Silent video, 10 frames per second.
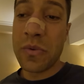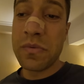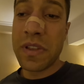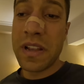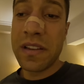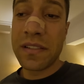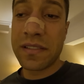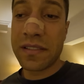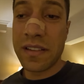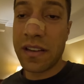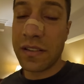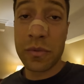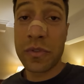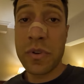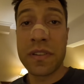Um deles, eles
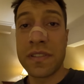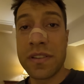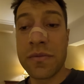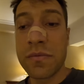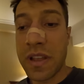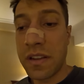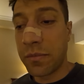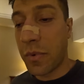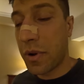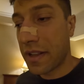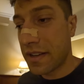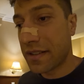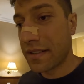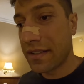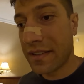não se conheciam, um deles
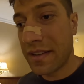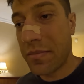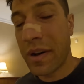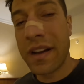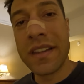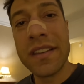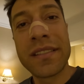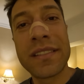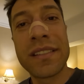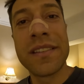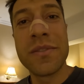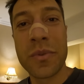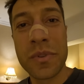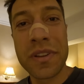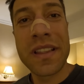mora em Paris e o
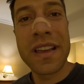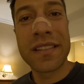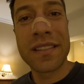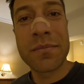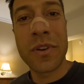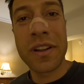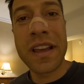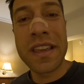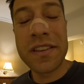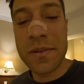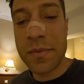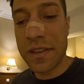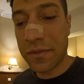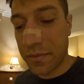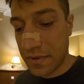outro é da, mora na Índia
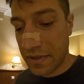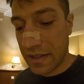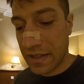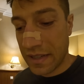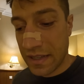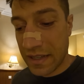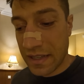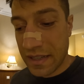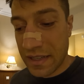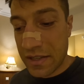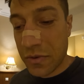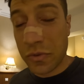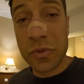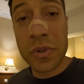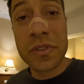mesmo. E
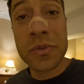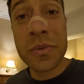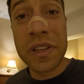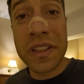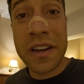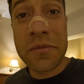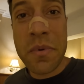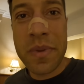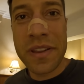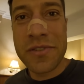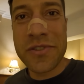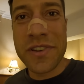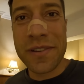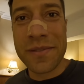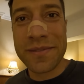os dois nunca entraram numa beira de
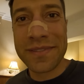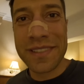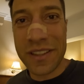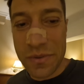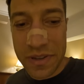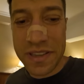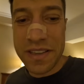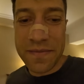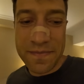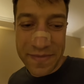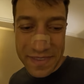gelo e estão aqui.